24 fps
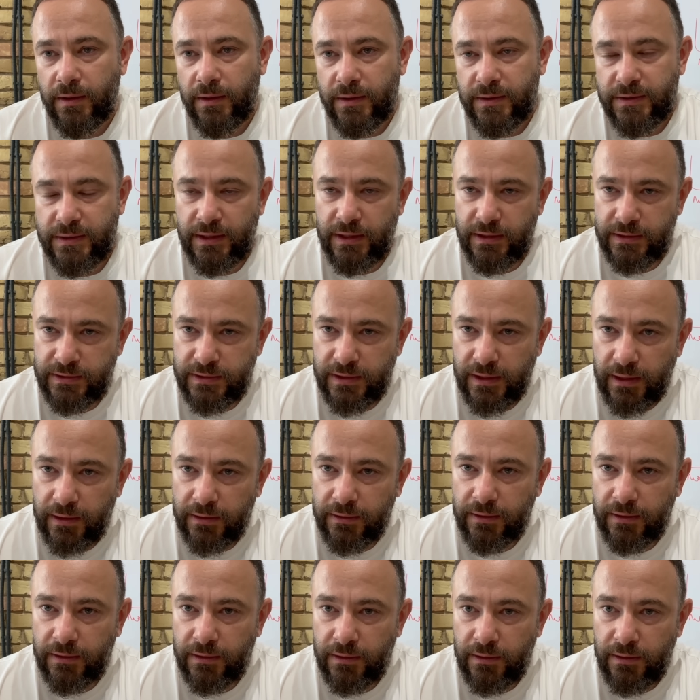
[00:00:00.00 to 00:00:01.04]

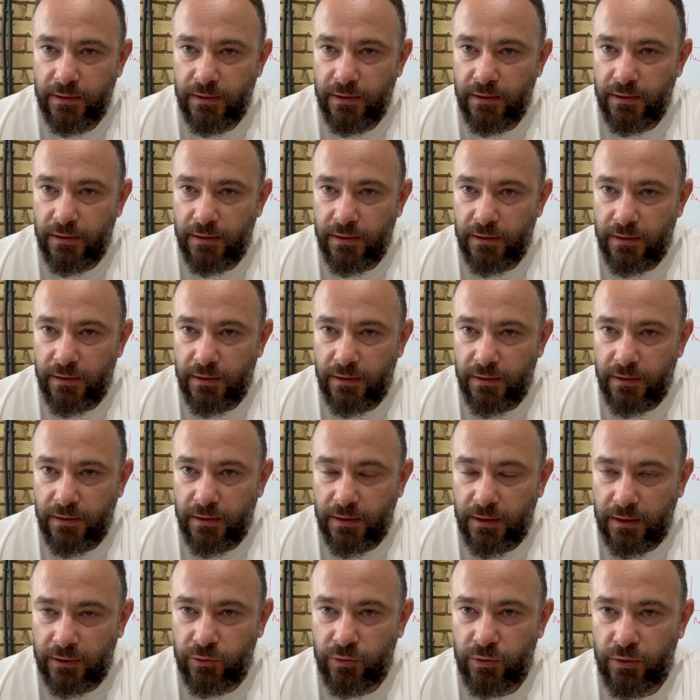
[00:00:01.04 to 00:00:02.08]
Соросята,
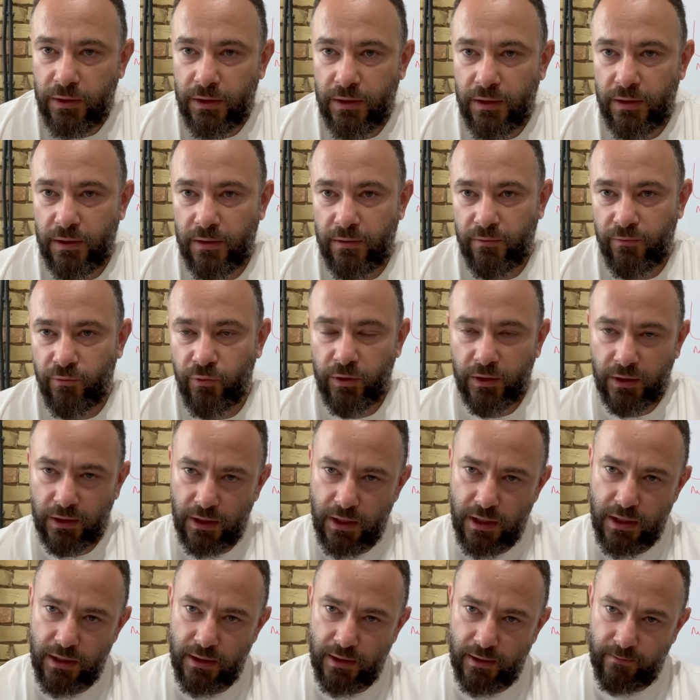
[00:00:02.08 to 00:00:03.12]
которые в
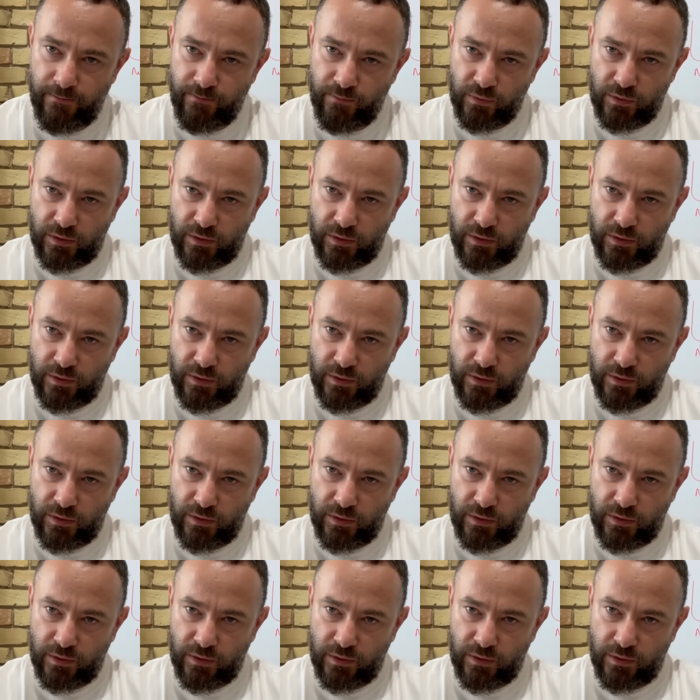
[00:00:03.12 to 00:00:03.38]
Украине